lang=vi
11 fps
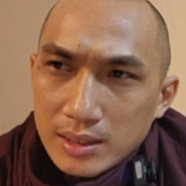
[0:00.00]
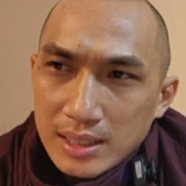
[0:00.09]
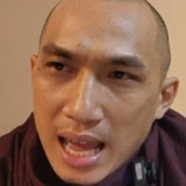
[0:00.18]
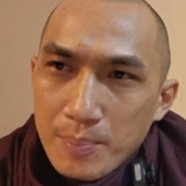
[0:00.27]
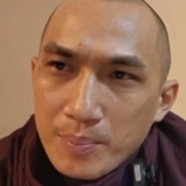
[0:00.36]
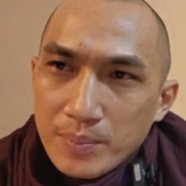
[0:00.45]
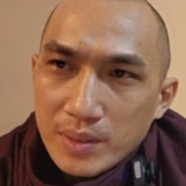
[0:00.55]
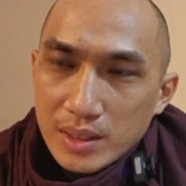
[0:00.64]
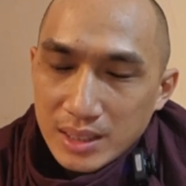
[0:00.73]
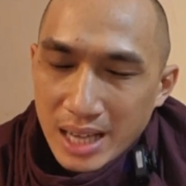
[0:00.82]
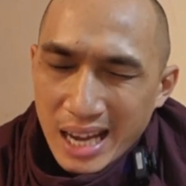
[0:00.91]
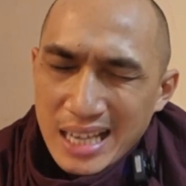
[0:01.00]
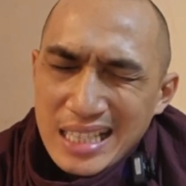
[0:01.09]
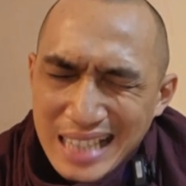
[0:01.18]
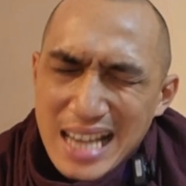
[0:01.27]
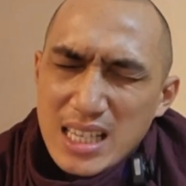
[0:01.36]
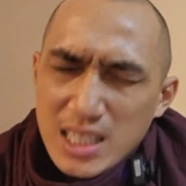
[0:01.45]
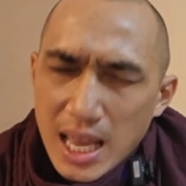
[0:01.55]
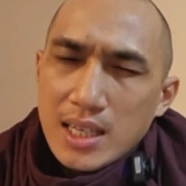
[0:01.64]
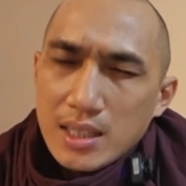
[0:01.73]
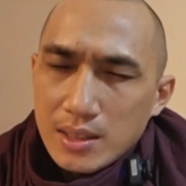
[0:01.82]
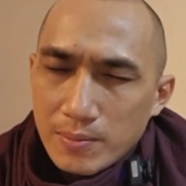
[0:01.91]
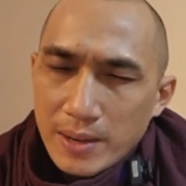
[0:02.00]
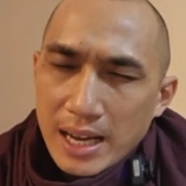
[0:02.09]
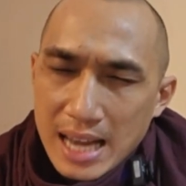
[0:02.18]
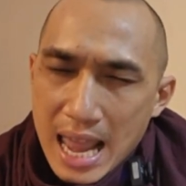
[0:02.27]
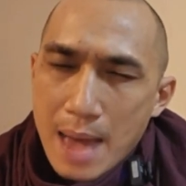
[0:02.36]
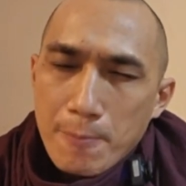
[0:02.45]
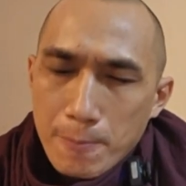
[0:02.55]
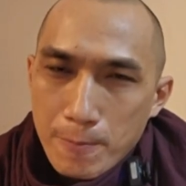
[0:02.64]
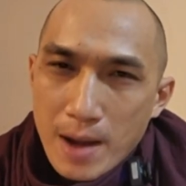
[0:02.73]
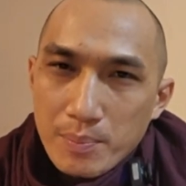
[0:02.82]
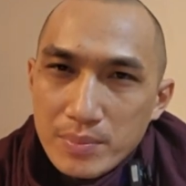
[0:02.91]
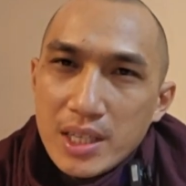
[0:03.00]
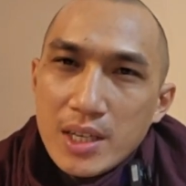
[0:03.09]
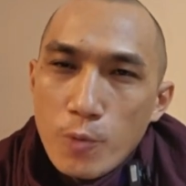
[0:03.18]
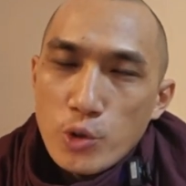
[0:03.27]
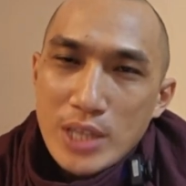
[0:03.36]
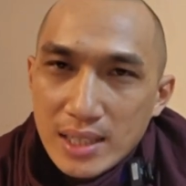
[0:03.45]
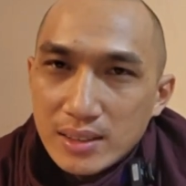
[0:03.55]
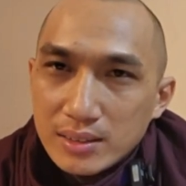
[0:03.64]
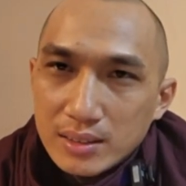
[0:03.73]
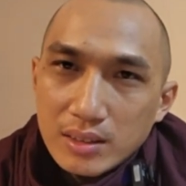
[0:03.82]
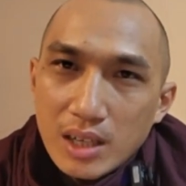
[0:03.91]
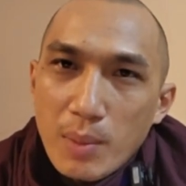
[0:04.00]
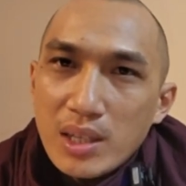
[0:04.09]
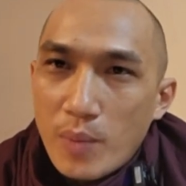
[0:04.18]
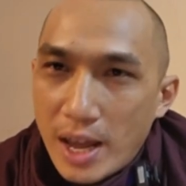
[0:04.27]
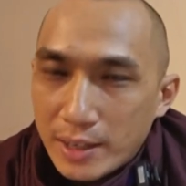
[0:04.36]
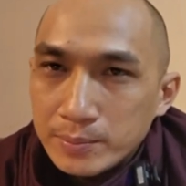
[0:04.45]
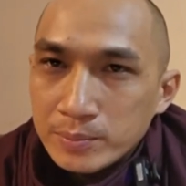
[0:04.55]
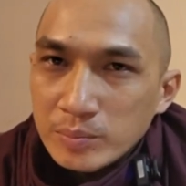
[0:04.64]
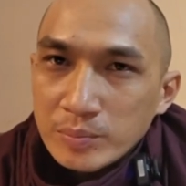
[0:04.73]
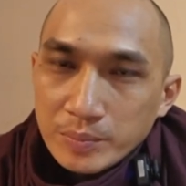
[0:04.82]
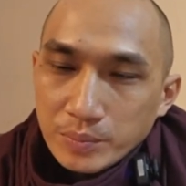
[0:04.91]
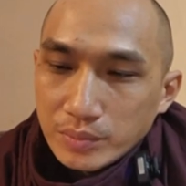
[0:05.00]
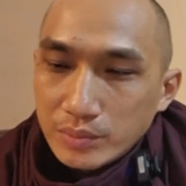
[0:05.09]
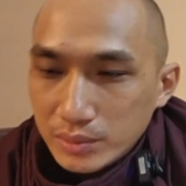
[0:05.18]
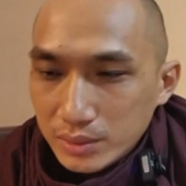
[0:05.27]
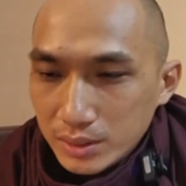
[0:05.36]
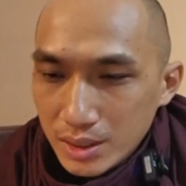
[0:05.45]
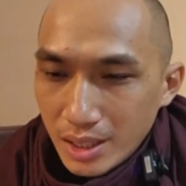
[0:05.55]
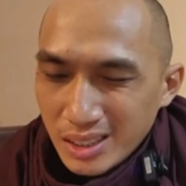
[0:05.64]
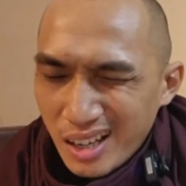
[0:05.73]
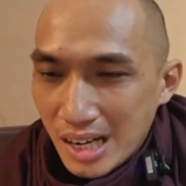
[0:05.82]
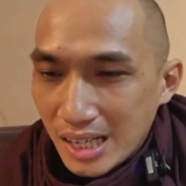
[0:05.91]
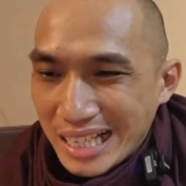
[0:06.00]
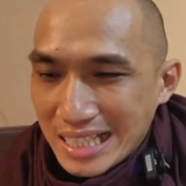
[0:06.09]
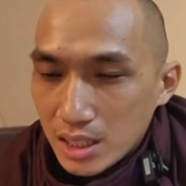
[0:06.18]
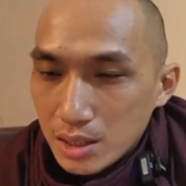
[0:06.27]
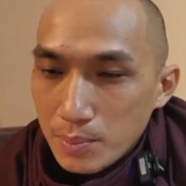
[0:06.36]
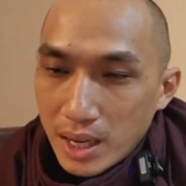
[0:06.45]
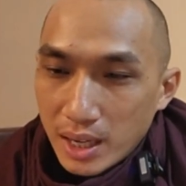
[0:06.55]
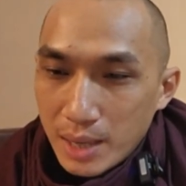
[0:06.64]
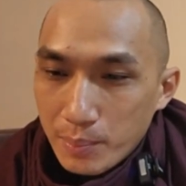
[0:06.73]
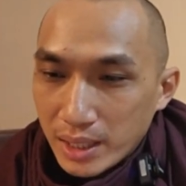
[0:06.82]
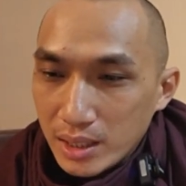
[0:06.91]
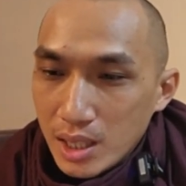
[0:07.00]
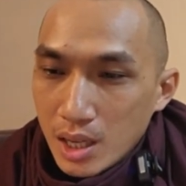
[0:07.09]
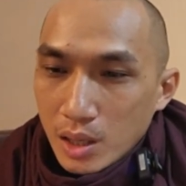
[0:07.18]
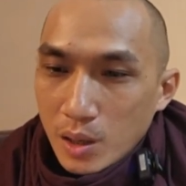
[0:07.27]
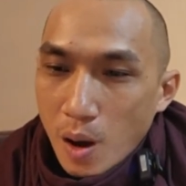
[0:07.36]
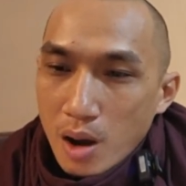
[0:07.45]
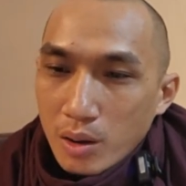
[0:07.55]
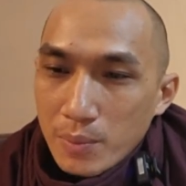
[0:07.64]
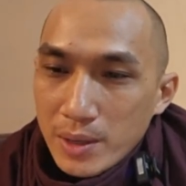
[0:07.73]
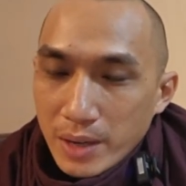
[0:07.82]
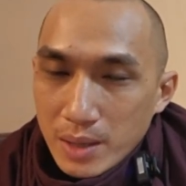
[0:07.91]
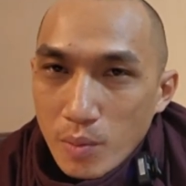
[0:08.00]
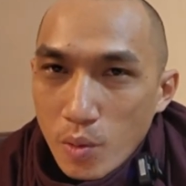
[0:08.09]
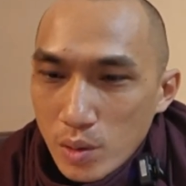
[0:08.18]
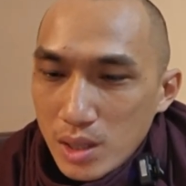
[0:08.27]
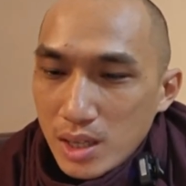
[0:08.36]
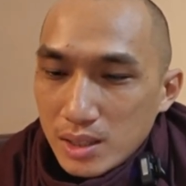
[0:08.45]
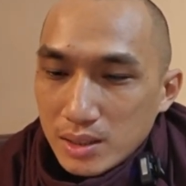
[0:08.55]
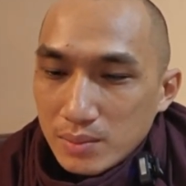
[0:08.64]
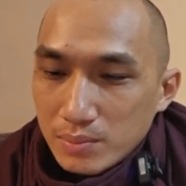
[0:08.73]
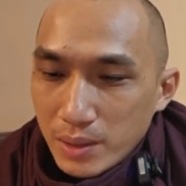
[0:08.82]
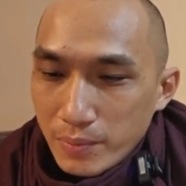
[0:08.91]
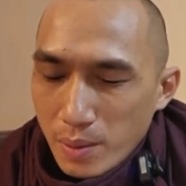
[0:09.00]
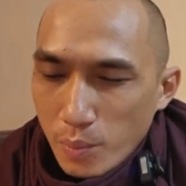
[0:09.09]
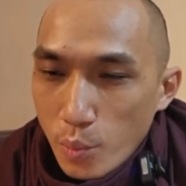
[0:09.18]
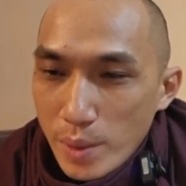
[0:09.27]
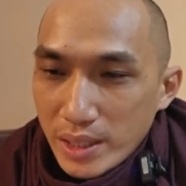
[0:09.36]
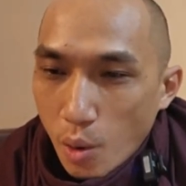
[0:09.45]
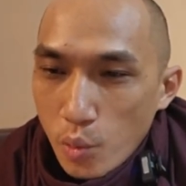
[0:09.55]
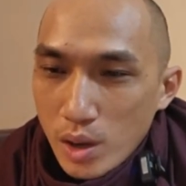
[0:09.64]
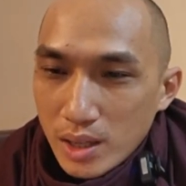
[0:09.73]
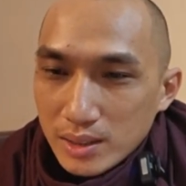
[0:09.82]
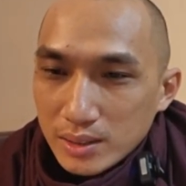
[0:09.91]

làm để tái sanh về làm phạm thiên vô sắc đó là bất động hành đó đó là cái sự mà khác biệt còn quý vị muốn quý vị muốn biết thủ